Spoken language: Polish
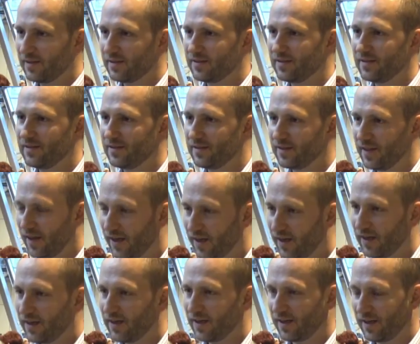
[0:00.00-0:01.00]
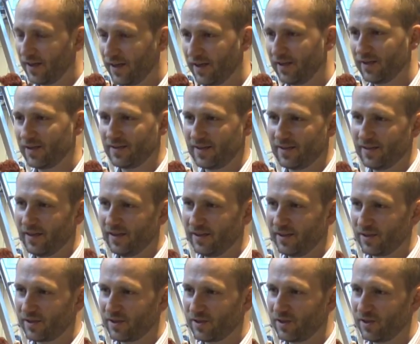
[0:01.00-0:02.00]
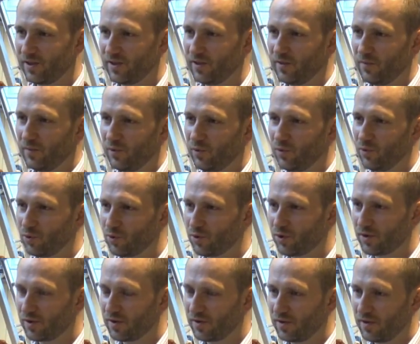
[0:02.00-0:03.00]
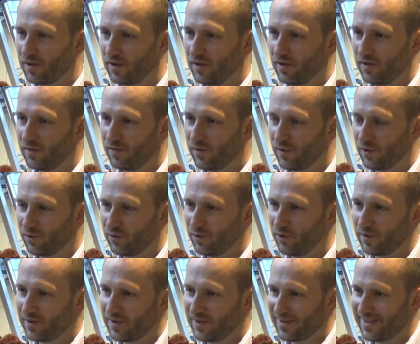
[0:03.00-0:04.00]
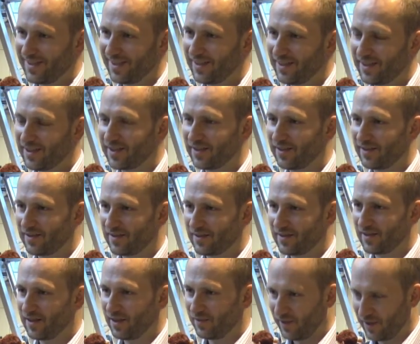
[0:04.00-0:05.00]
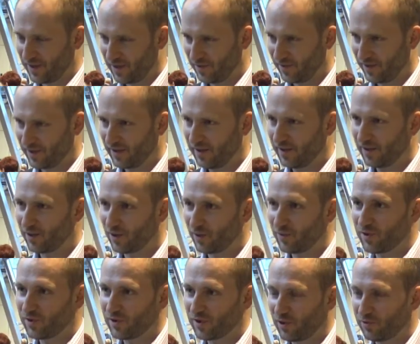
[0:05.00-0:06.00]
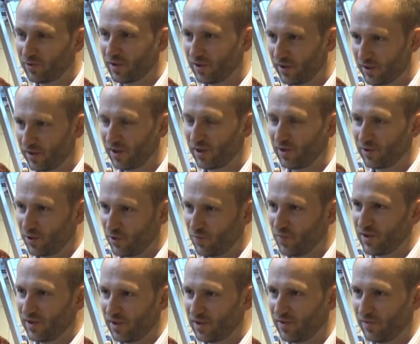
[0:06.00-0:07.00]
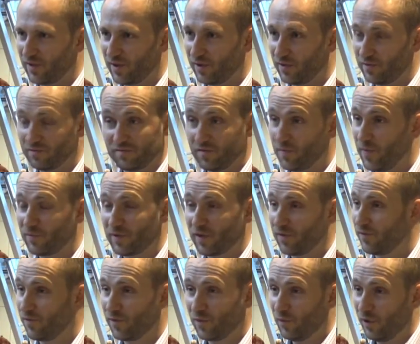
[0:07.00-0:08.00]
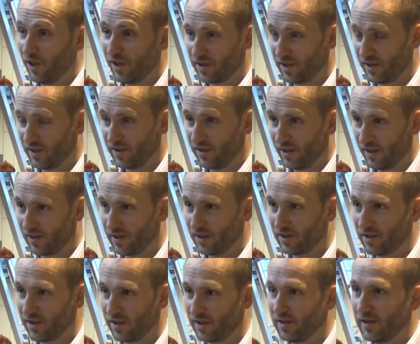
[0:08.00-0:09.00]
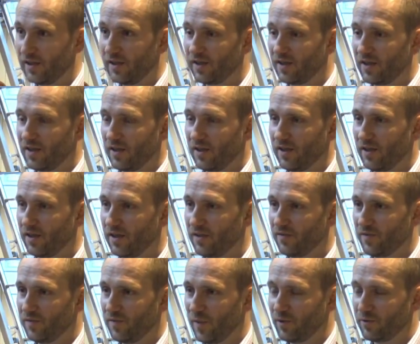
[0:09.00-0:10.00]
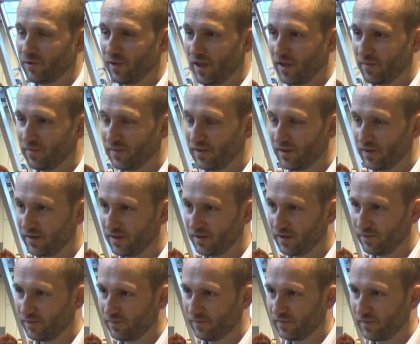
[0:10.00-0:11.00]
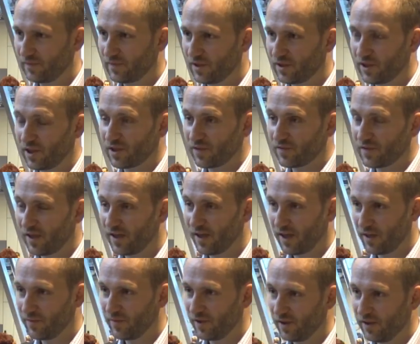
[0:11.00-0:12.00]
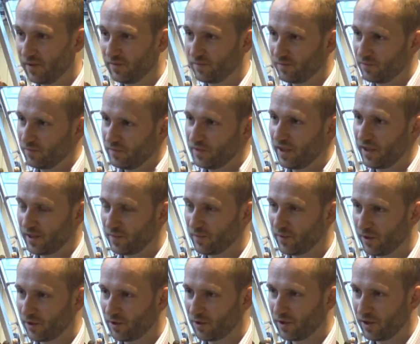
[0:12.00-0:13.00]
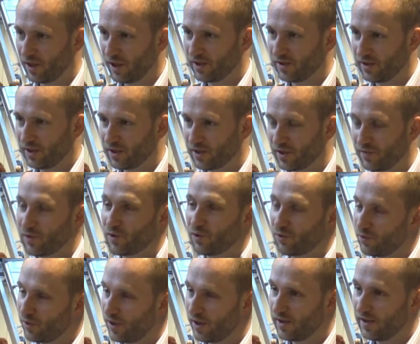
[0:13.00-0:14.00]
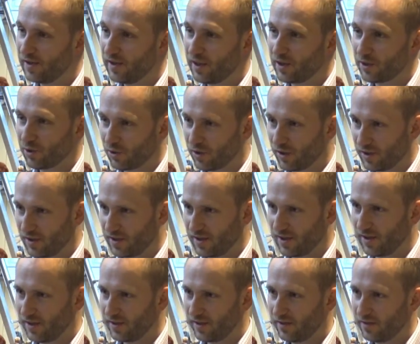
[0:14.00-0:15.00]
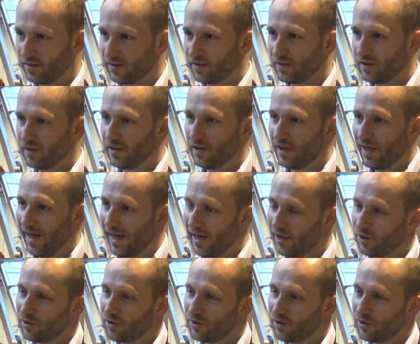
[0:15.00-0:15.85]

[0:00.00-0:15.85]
na realne zadania, czyli już wykonując zadanie zgrywalizowane, robię coś autentycznego, coś biznesowego. Wypełniam formularz na intranecie, e, wypełniam rzeczy w CRM-ie, dane mojego klienta, czy wykonuję konkretne zadanie ale